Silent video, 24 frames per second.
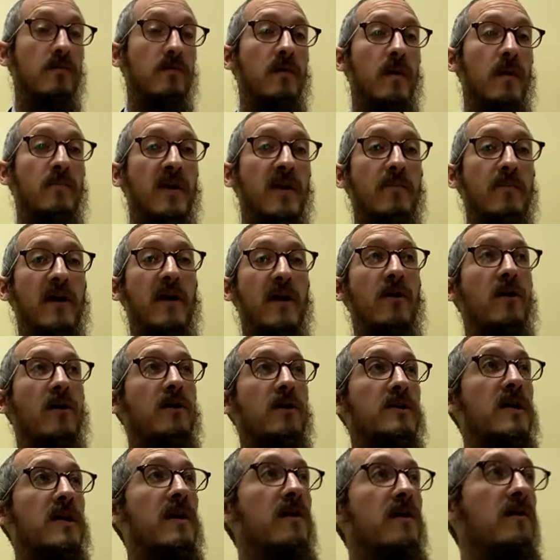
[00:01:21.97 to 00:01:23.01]
la prima
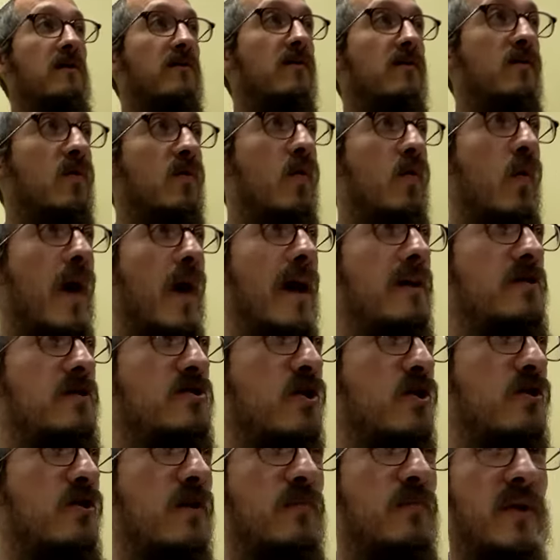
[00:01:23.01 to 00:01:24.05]
cosa quali
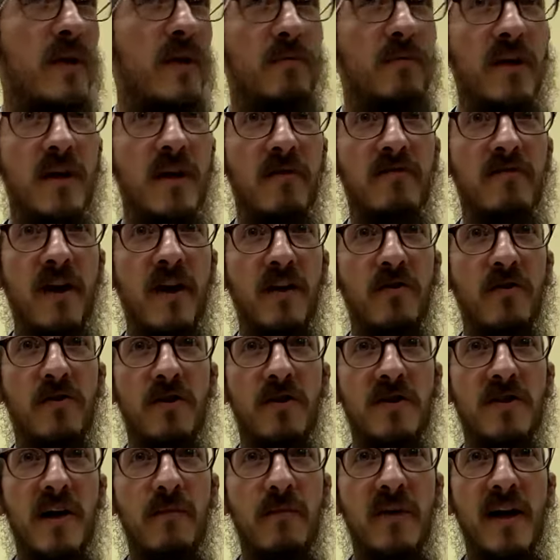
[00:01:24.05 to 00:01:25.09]
sono i primi che
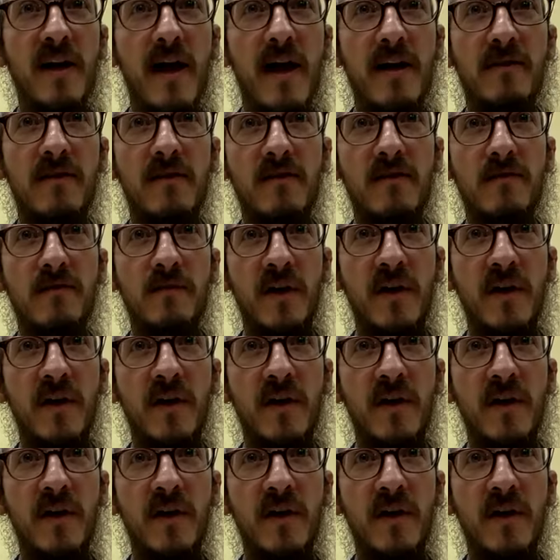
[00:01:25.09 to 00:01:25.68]
vengono esaminati,